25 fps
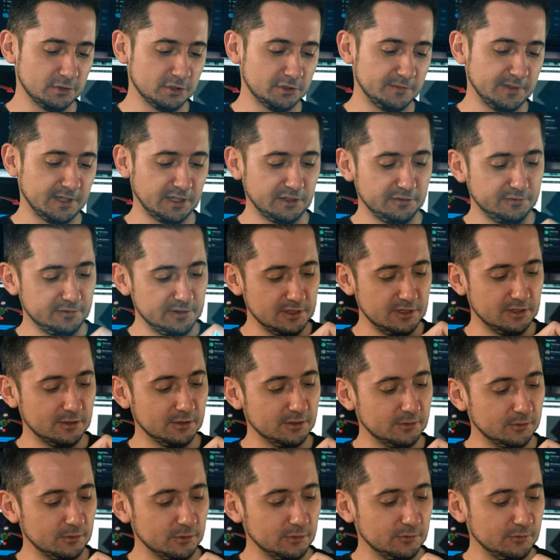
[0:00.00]
je vérifie
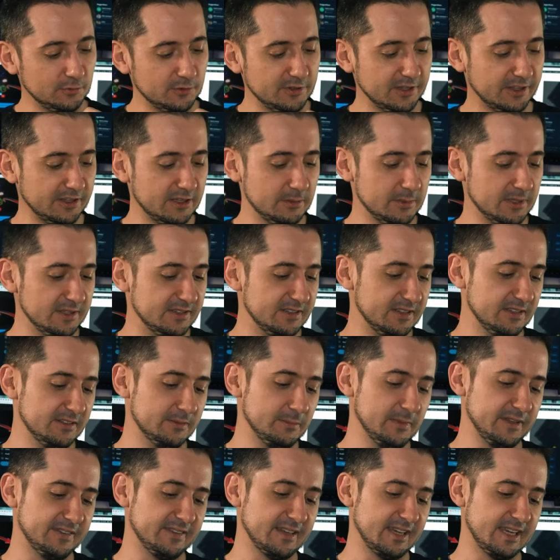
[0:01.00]
euh, au lieu de vous dire des
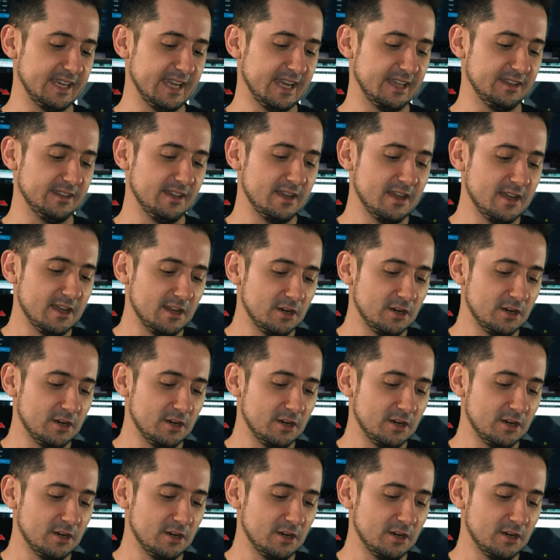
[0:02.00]
bêtises, mais ça garde